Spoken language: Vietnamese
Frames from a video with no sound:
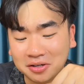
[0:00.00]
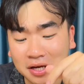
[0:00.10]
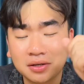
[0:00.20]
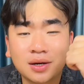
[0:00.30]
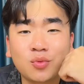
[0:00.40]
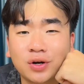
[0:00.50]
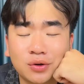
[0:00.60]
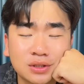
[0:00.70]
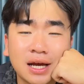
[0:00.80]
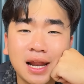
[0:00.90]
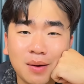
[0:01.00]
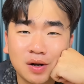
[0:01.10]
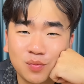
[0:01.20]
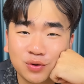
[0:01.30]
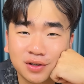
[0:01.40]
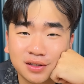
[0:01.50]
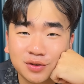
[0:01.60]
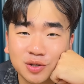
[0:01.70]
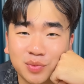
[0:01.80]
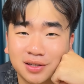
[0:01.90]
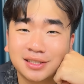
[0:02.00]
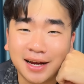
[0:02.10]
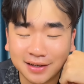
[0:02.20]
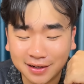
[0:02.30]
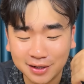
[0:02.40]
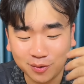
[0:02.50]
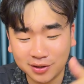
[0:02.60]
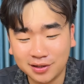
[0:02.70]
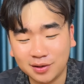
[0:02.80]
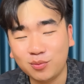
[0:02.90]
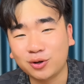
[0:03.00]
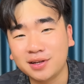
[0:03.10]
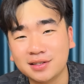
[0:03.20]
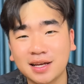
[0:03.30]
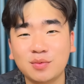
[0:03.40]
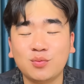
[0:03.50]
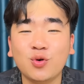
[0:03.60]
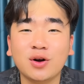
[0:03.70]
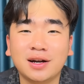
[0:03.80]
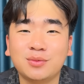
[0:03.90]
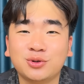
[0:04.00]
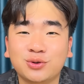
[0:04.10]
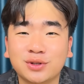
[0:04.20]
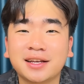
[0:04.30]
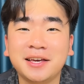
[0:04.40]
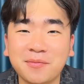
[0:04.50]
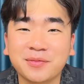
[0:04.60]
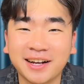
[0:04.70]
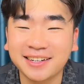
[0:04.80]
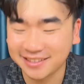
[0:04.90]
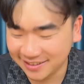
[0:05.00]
nhá cái món này nó dễ làm lắm mọi người nếu như mà rảnh các kiểu ấy thì bỏ tiền ra mà mua làm cho nó tiết kiệm ha